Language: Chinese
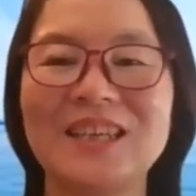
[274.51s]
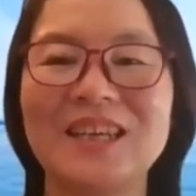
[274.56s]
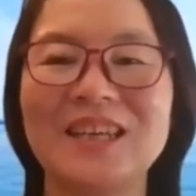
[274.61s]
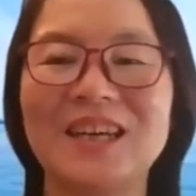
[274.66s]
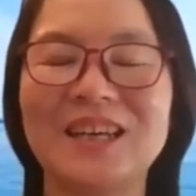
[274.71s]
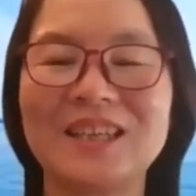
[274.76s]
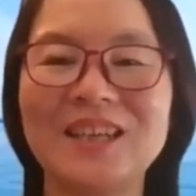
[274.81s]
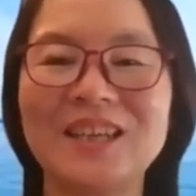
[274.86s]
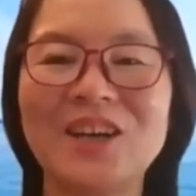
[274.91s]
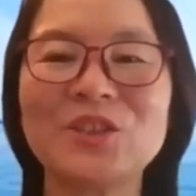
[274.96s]

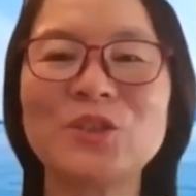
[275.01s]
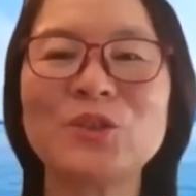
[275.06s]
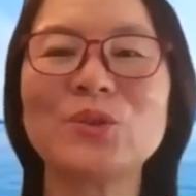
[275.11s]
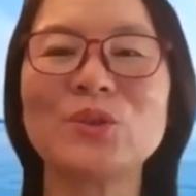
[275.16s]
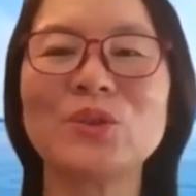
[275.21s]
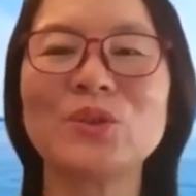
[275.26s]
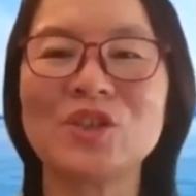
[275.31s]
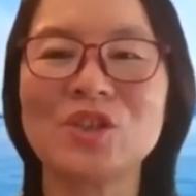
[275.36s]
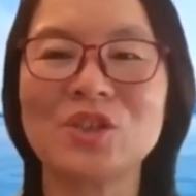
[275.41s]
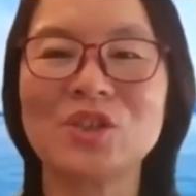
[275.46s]
啊要
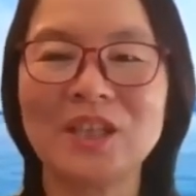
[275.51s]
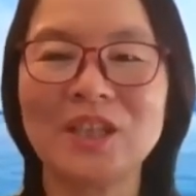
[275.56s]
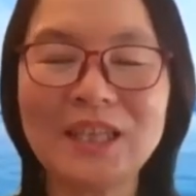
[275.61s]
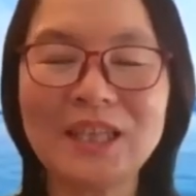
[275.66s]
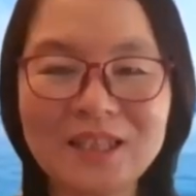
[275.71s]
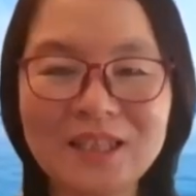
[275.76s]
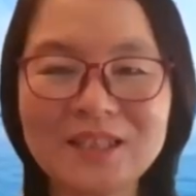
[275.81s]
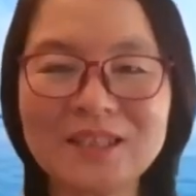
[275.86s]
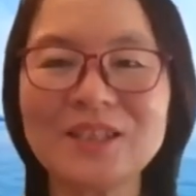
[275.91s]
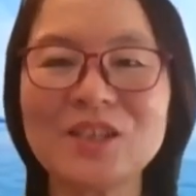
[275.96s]
去第
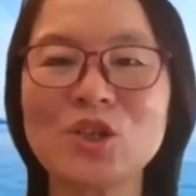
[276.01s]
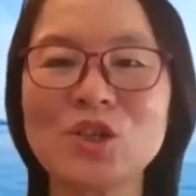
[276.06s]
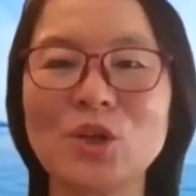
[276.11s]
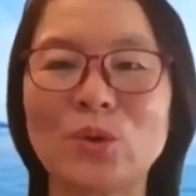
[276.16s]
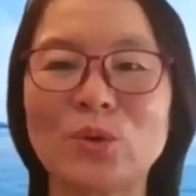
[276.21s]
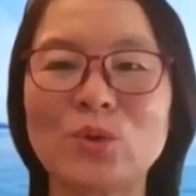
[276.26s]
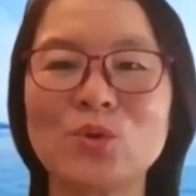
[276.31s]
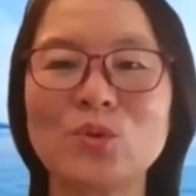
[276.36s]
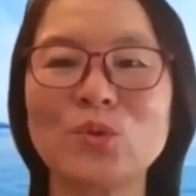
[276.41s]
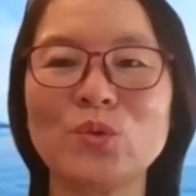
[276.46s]
一次
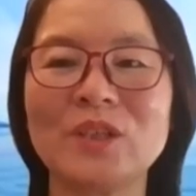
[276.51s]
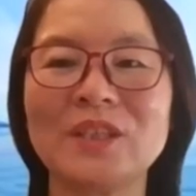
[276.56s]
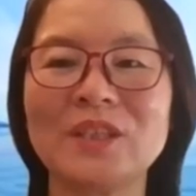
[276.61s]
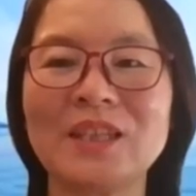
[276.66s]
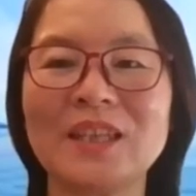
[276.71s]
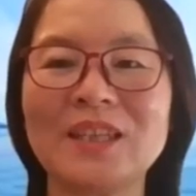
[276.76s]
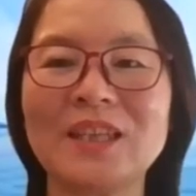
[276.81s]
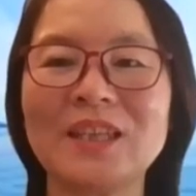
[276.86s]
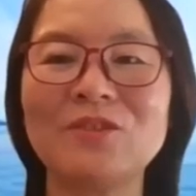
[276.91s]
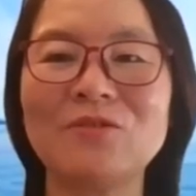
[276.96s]
手术的
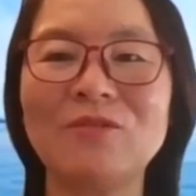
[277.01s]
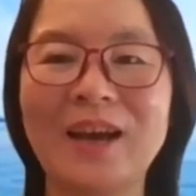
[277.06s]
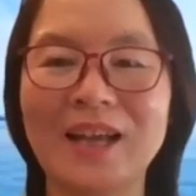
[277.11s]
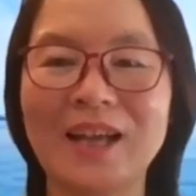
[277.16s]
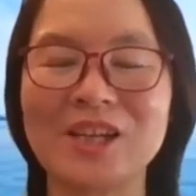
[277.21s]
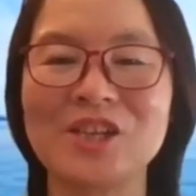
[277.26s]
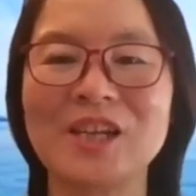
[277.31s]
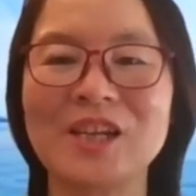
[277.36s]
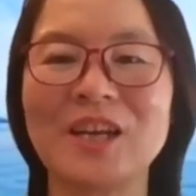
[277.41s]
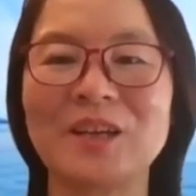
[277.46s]
那天
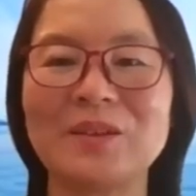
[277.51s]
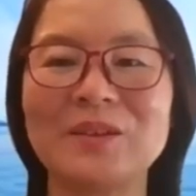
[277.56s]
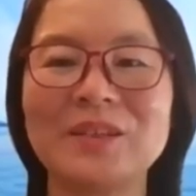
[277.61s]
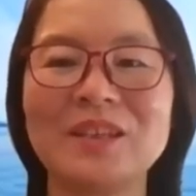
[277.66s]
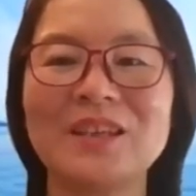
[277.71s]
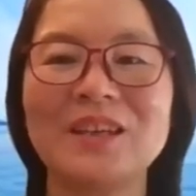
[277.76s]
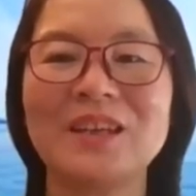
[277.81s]
晚上，